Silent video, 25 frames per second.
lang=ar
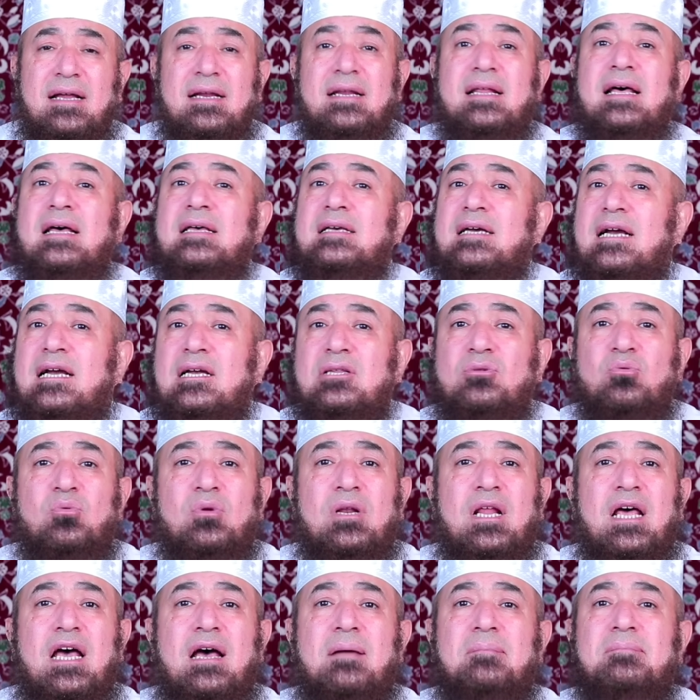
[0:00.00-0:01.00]
لا
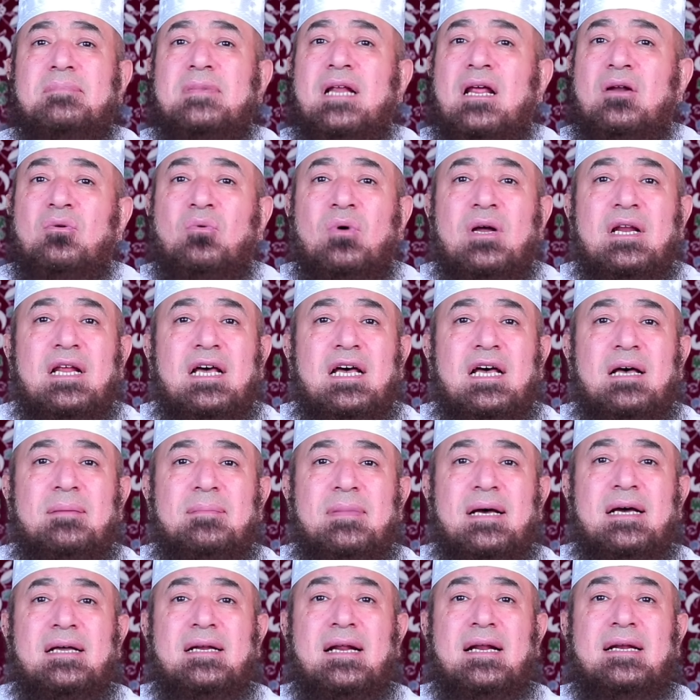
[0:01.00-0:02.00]
يجدون امنا ولا
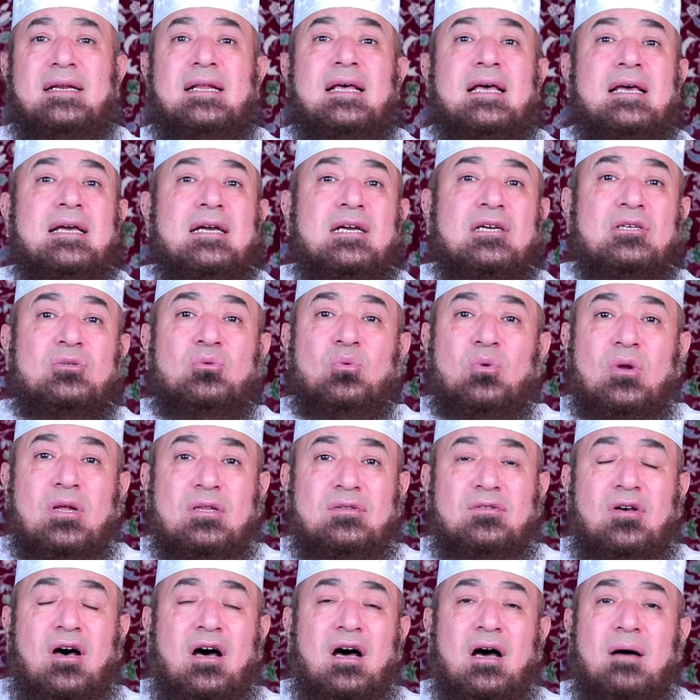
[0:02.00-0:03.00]
امانا لا يجدون
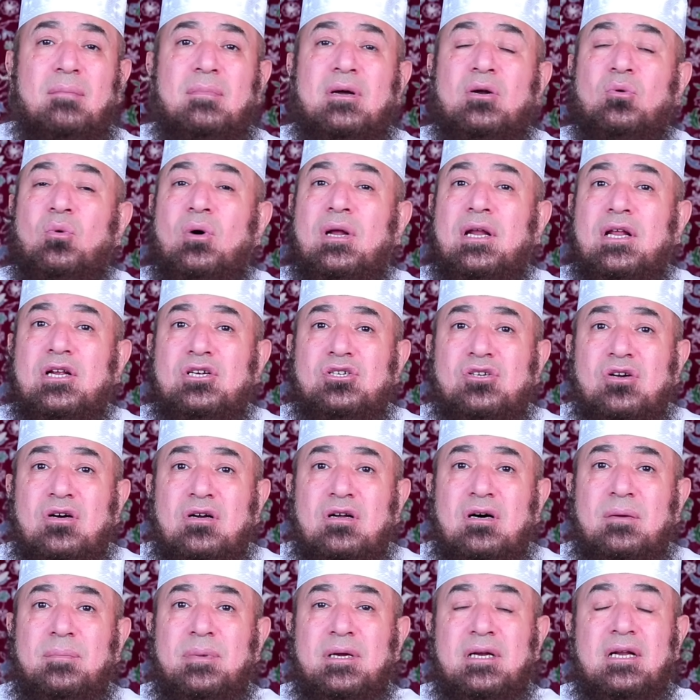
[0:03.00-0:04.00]
طعاما ولا
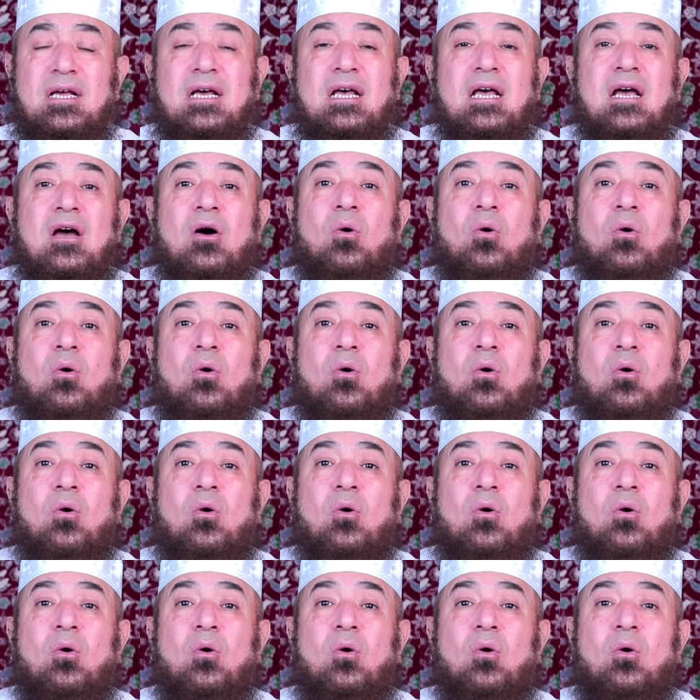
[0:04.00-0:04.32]
شرابا